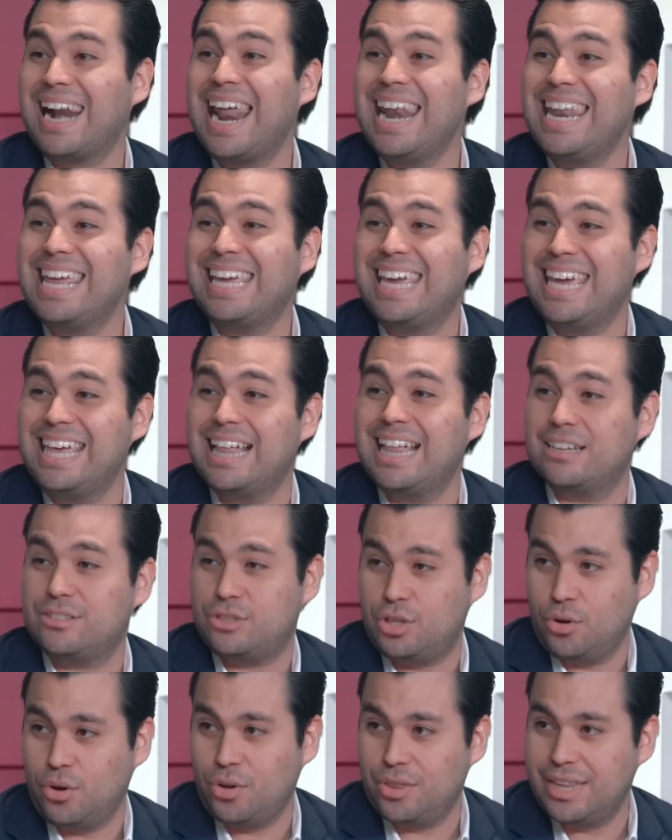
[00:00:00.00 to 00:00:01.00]
la
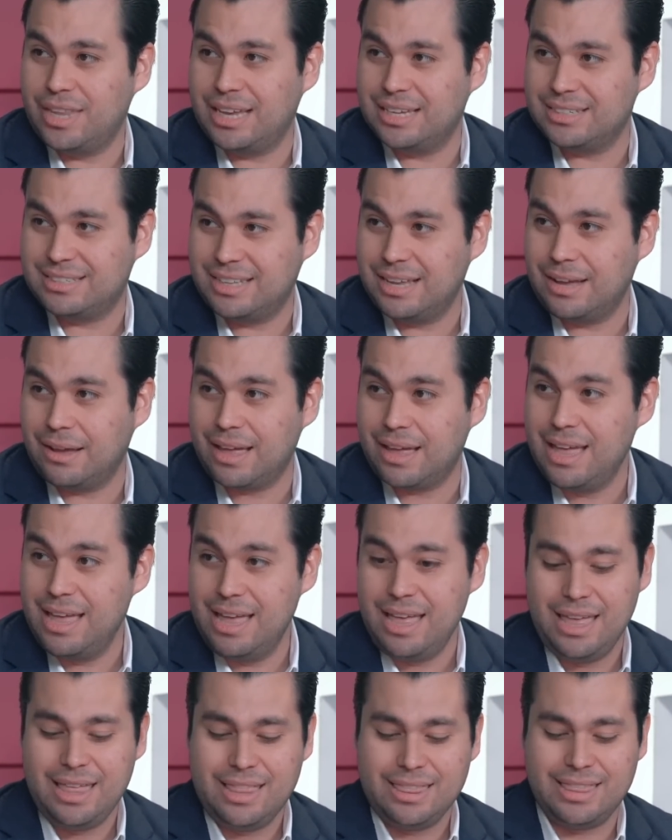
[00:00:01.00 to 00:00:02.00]
liquidación de este,
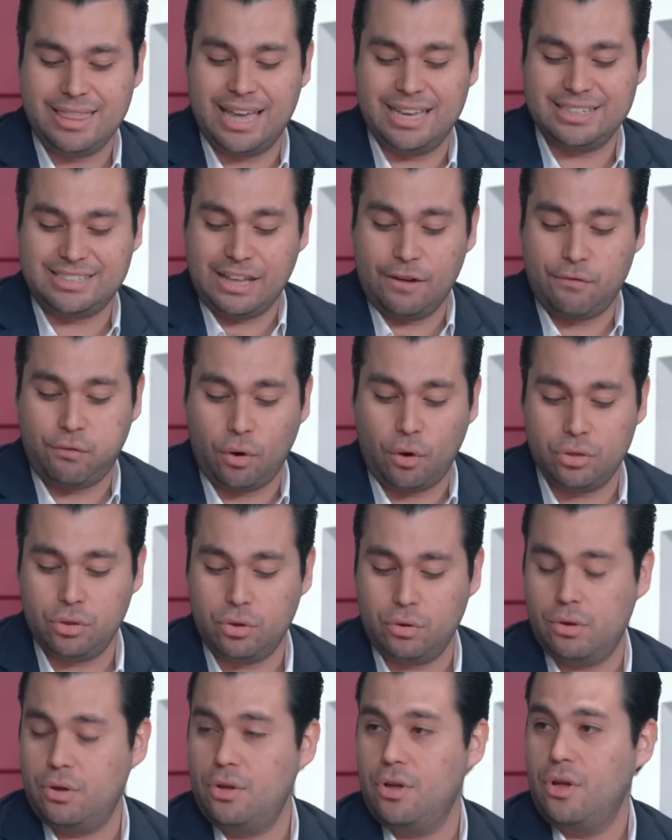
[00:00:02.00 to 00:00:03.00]
de este
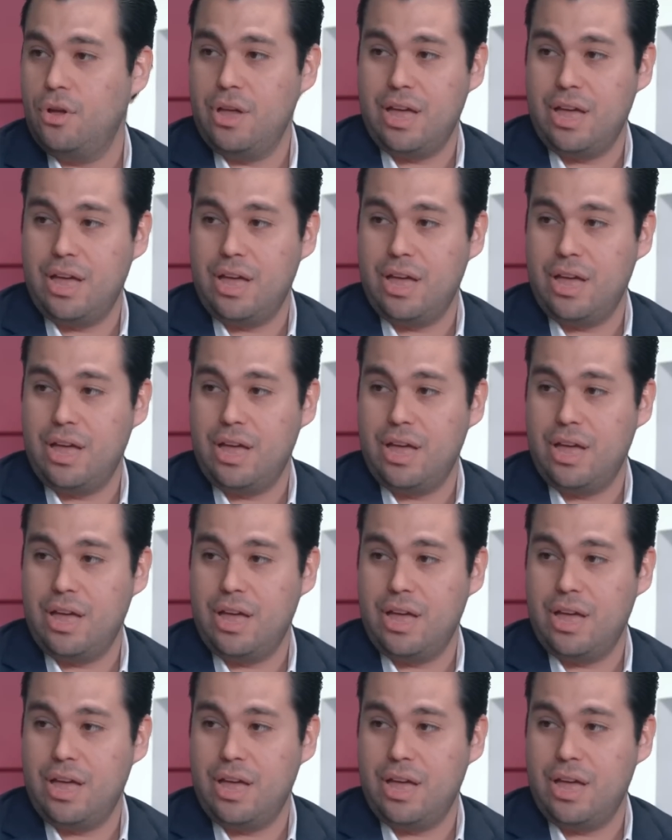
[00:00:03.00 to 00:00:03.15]
fondo.